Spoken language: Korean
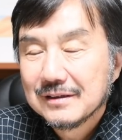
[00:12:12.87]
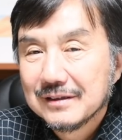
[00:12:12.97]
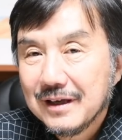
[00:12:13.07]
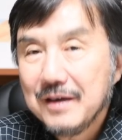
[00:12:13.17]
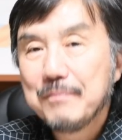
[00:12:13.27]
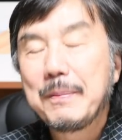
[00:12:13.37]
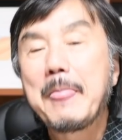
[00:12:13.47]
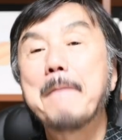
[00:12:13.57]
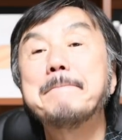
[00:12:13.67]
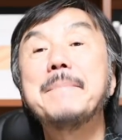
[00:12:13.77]
그게
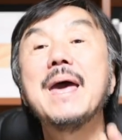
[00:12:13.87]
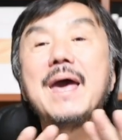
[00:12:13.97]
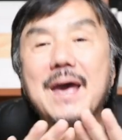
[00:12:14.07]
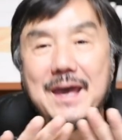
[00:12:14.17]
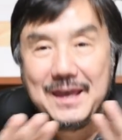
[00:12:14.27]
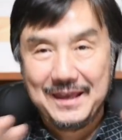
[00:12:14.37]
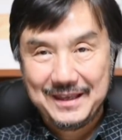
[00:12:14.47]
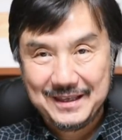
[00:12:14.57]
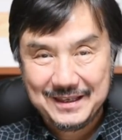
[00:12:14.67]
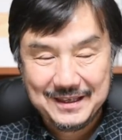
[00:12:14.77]
배,
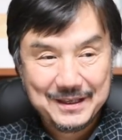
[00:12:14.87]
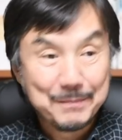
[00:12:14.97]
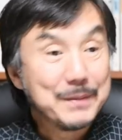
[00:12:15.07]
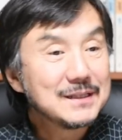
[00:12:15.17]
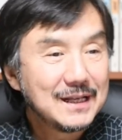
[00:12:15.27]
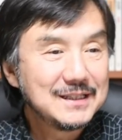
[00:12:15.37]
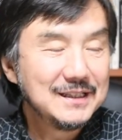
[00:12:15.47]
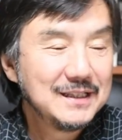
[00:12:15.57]
배 사진.